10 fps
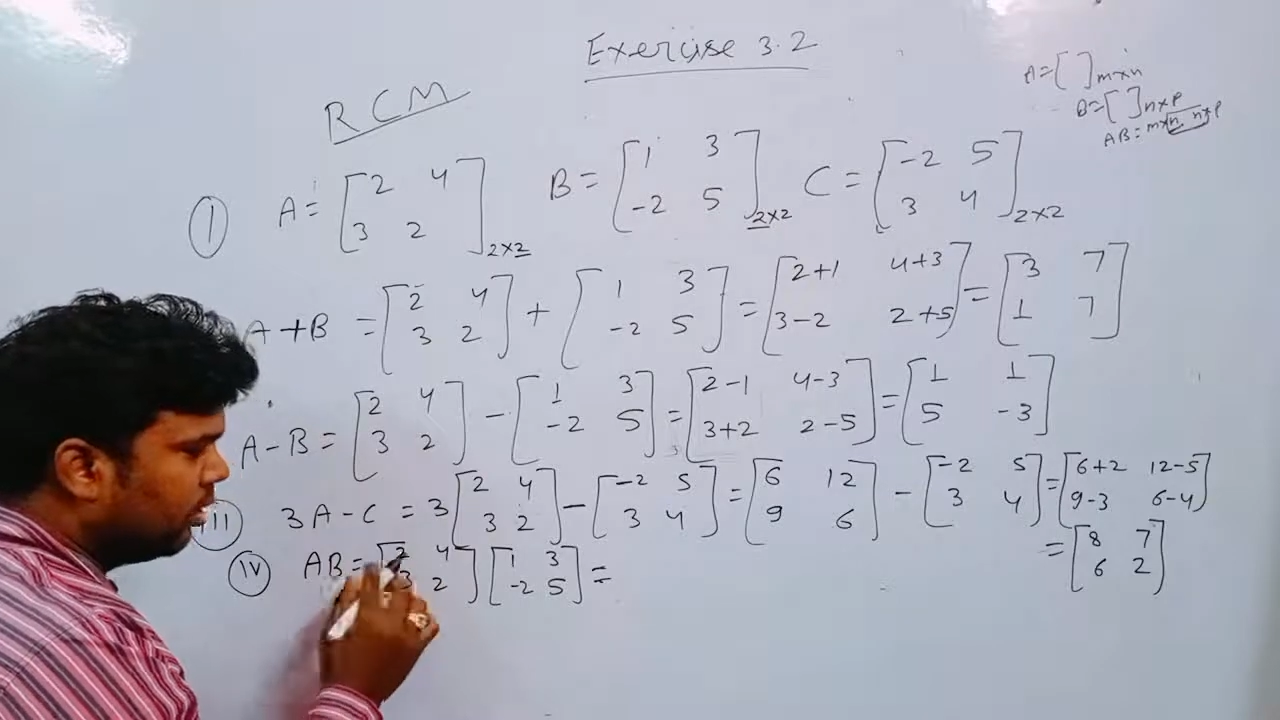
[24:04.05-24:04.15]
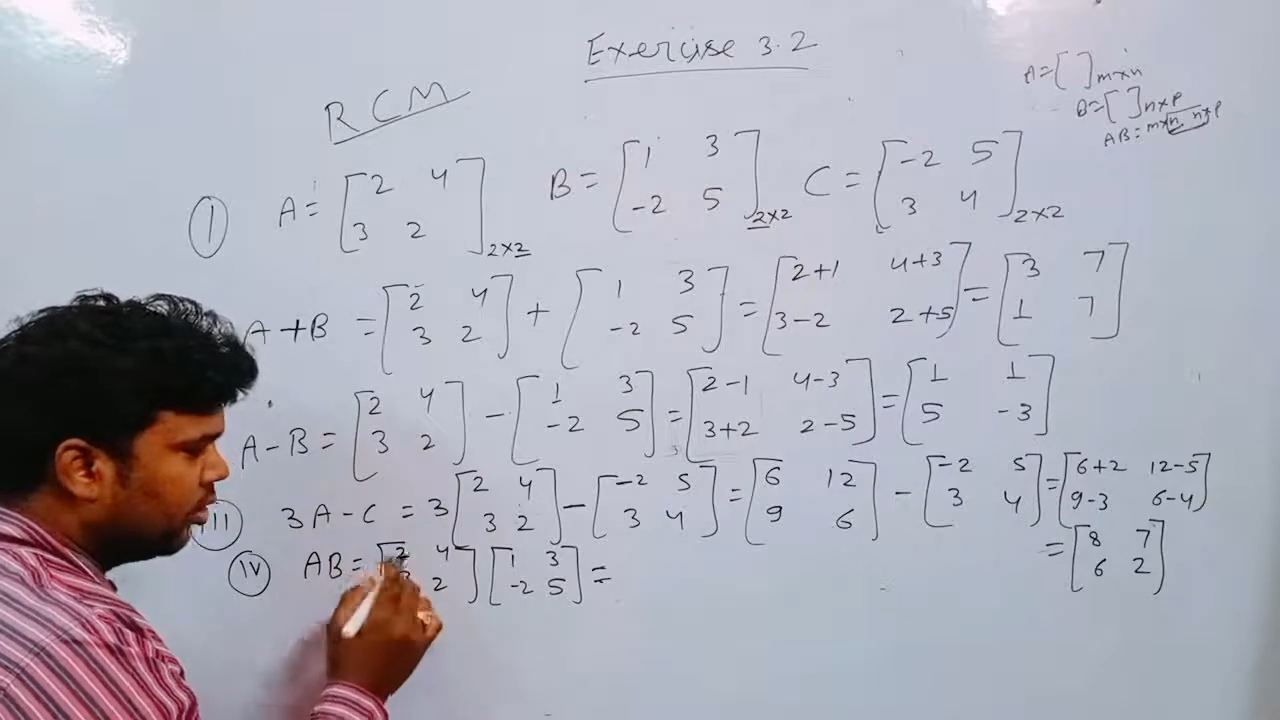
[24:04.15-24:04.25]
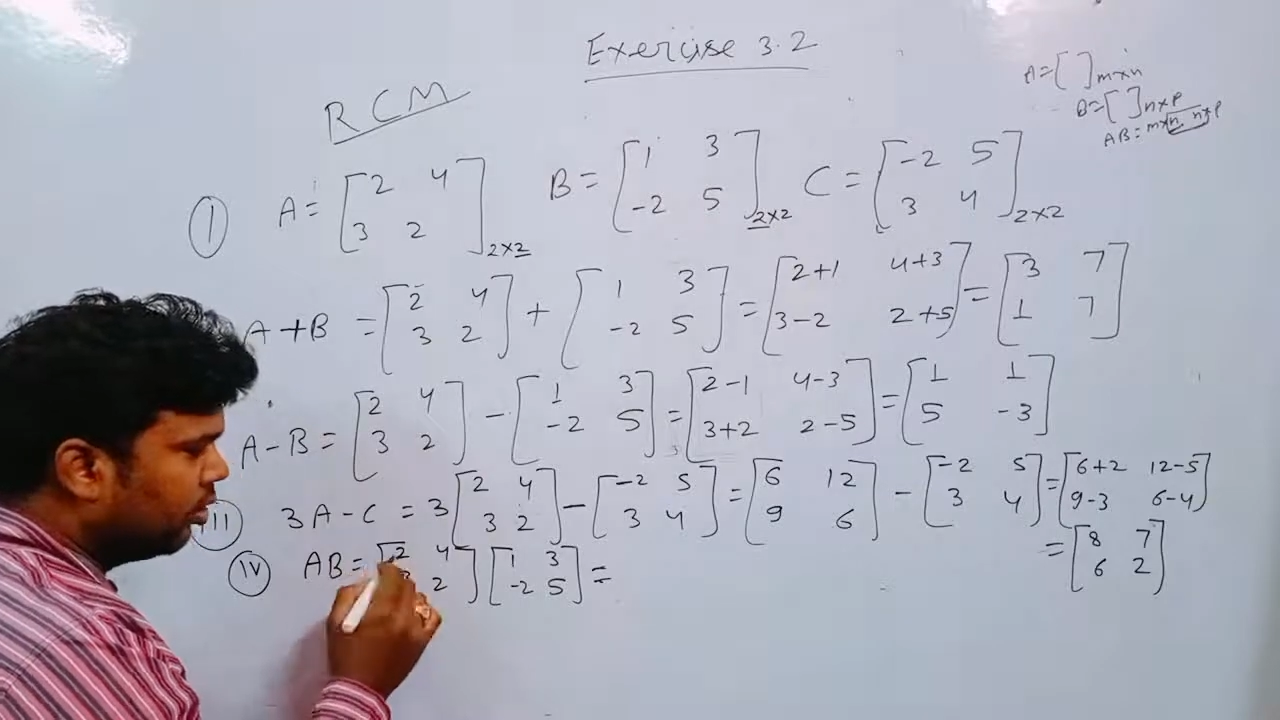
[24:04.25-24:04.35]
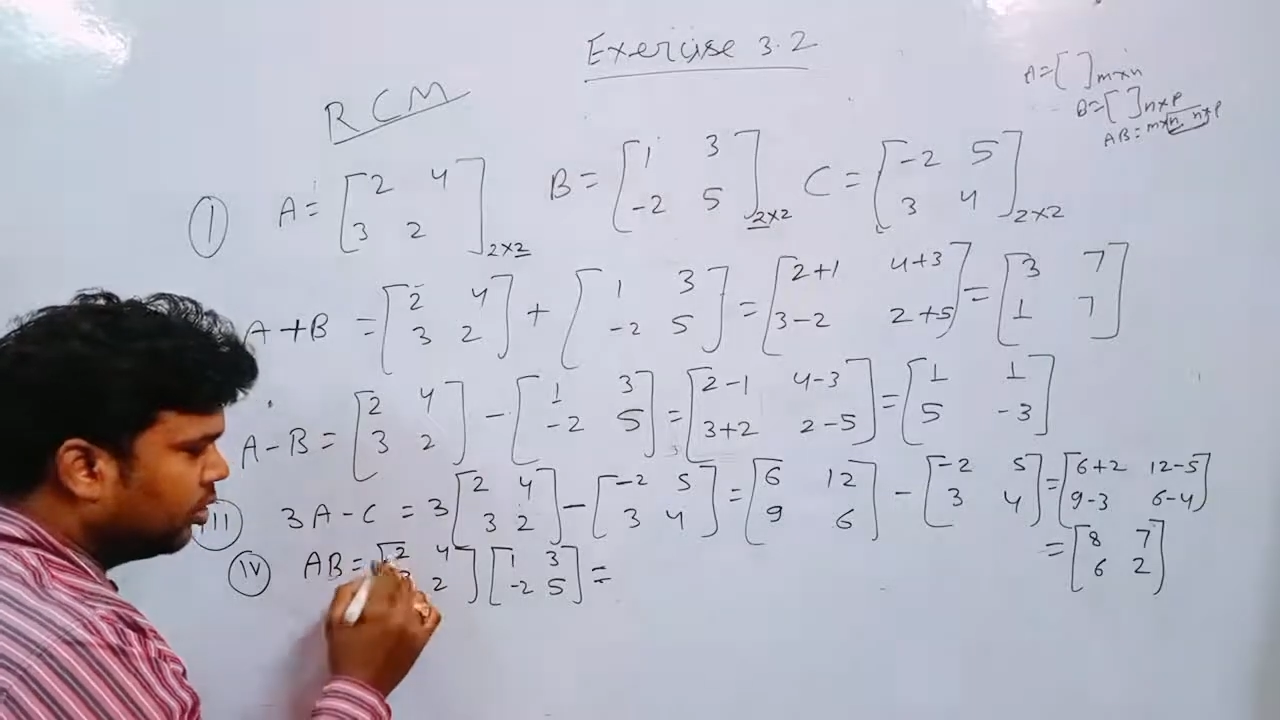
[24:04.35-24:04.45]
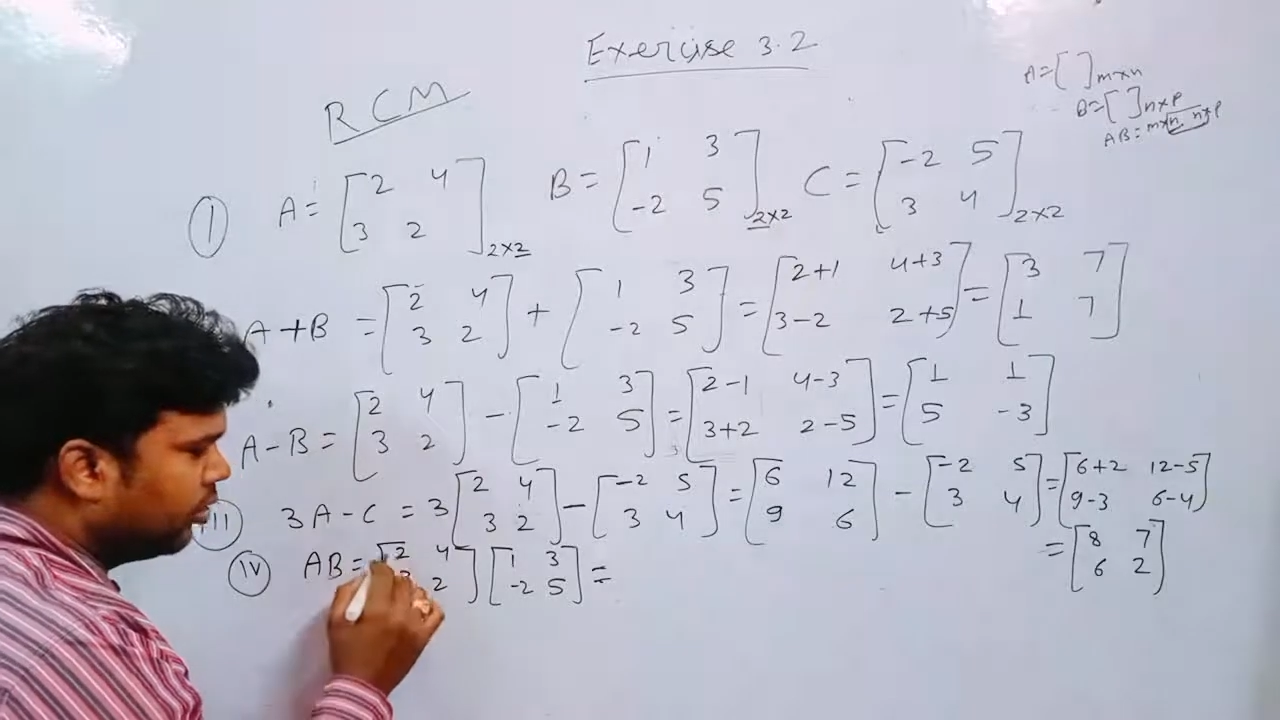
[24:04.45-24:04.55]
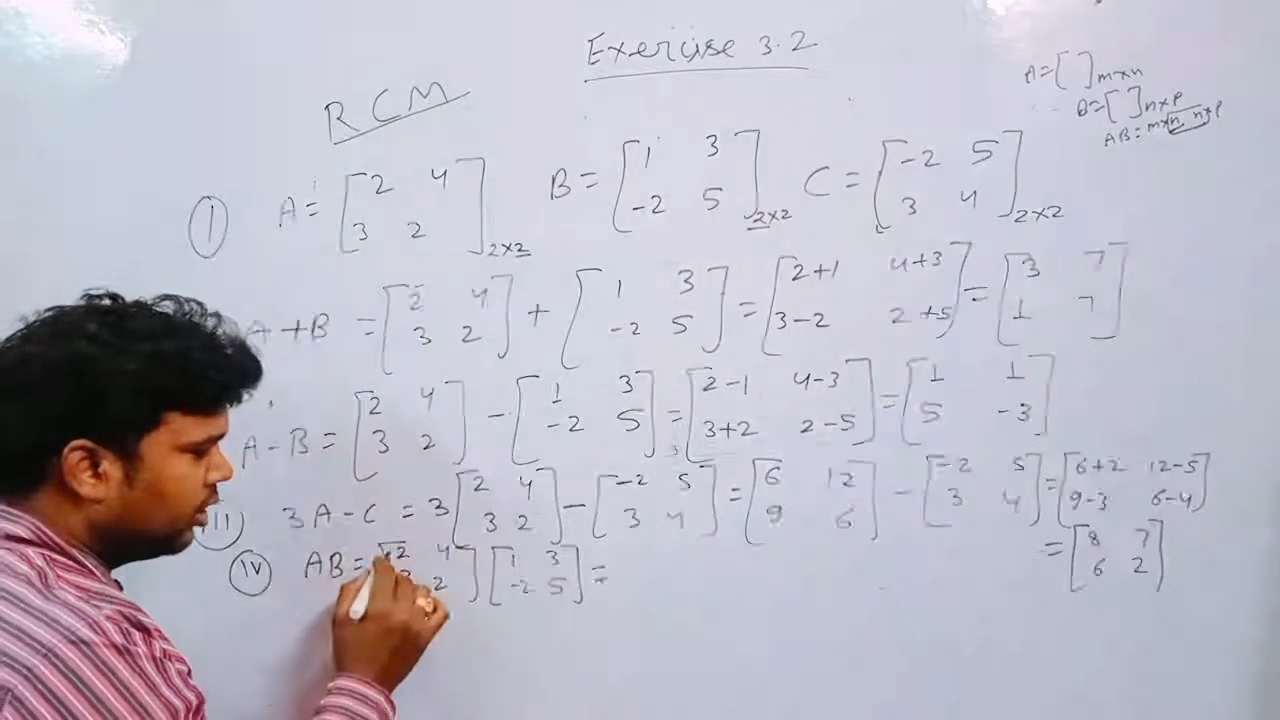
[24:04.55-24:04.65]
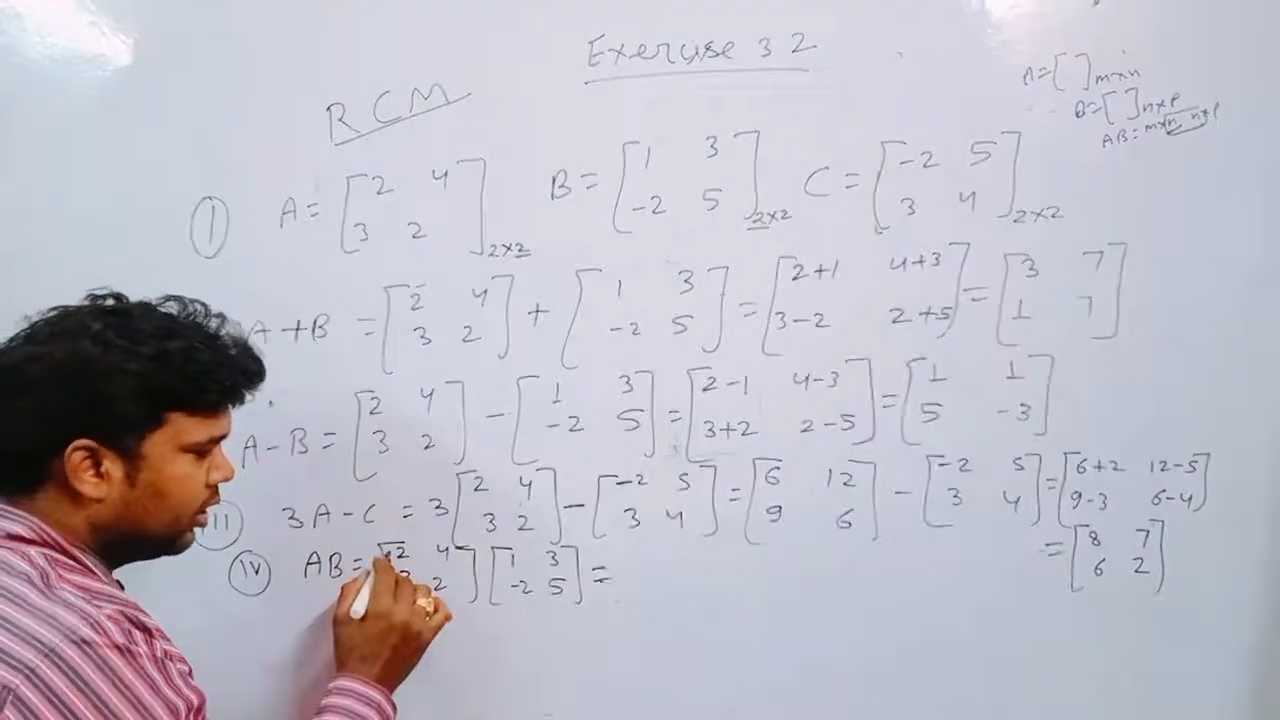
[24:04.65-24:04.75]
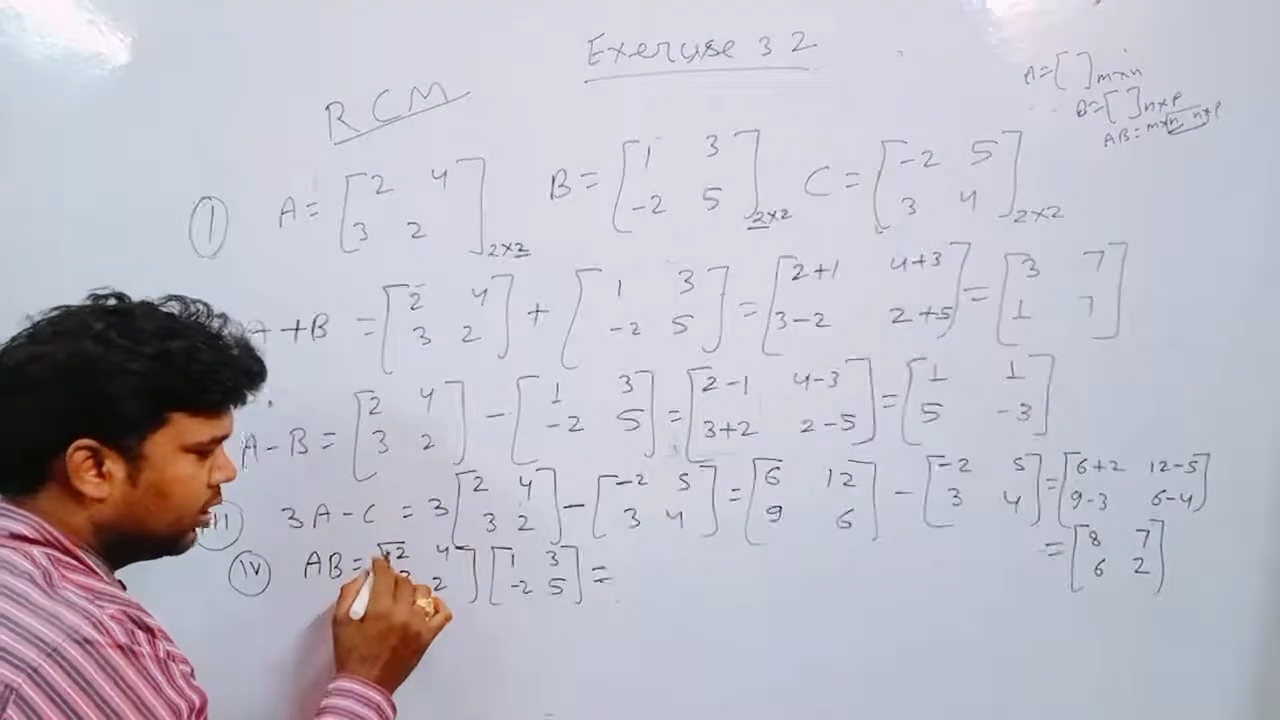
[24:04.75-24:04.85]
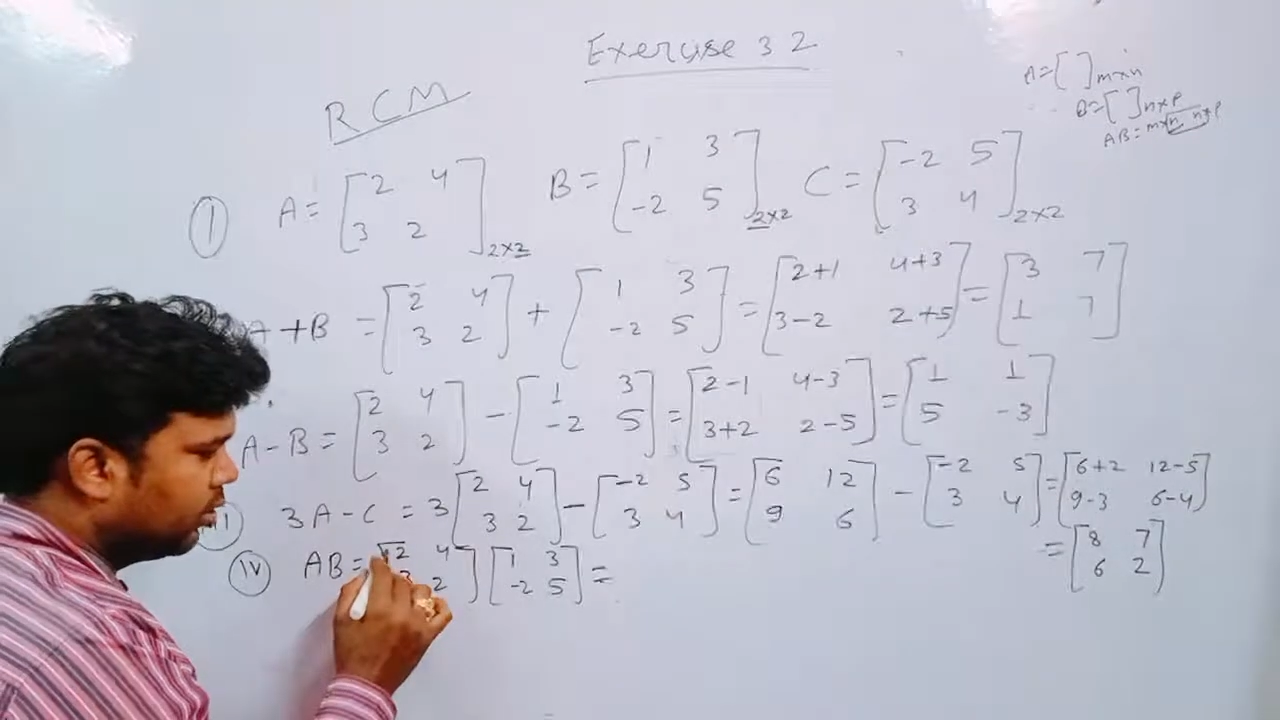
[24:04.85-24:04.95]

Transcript: कौन कौन है